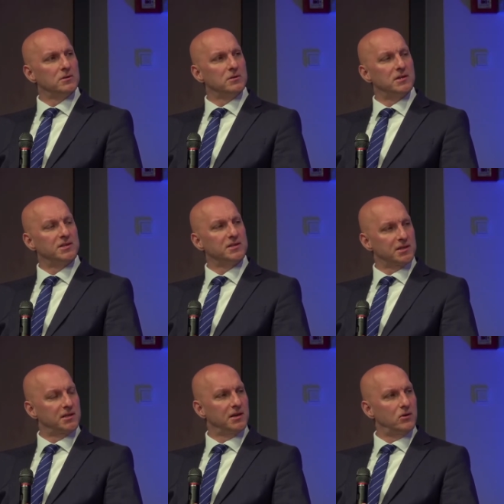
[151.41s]
Er ist
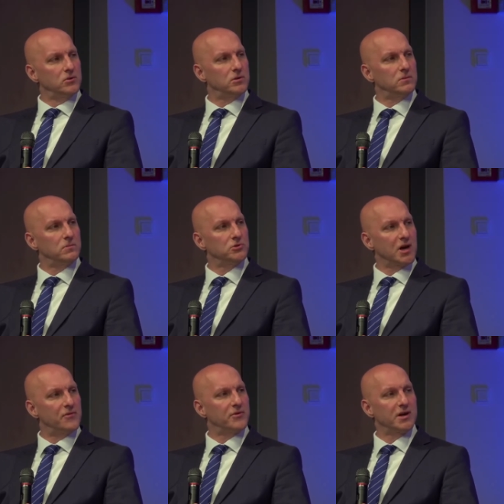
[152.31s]
tatsächlich auch
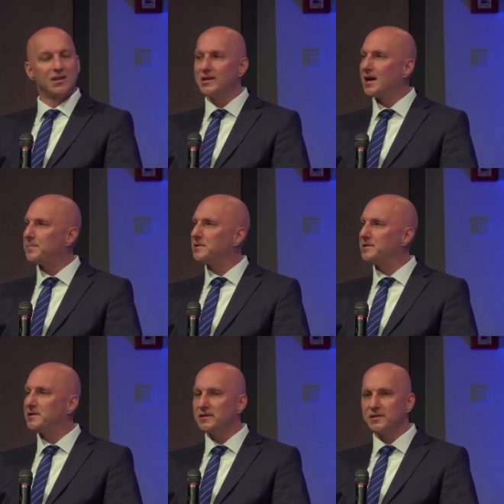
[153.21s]
strafrechtlich
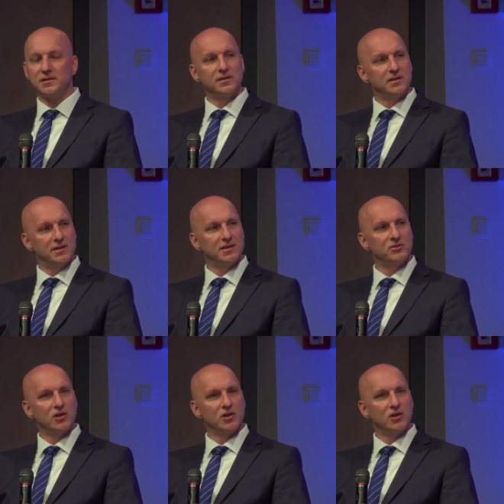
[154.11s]
abgesichert, hatten Sie gesagt.